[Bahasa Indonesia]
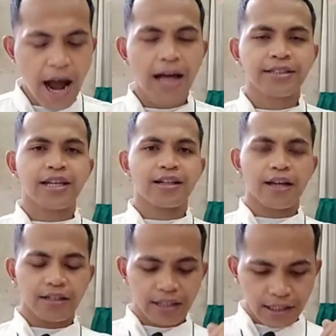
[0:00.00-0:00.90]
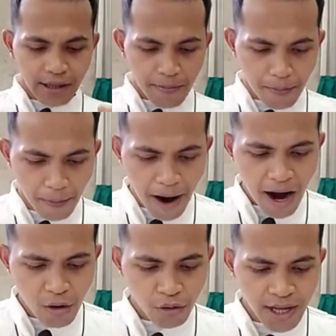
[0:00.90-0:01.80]
asalkan kita
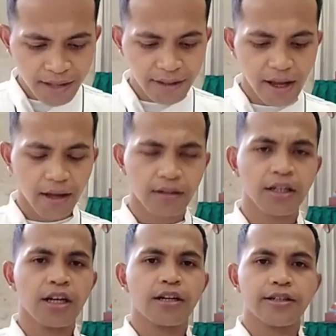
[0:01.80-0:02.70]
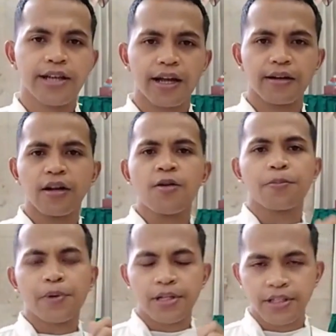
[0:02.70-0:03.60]
mau datang dan
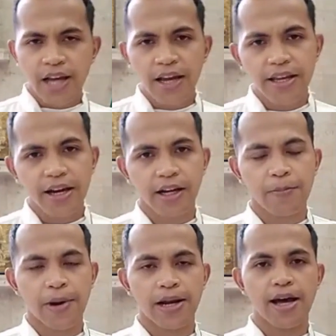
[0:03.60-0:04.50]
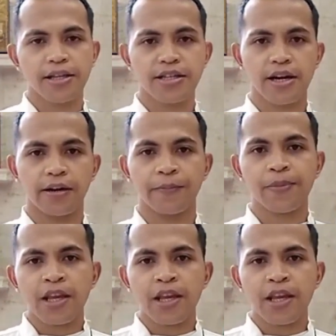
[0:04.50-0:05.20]
percaya kepadanya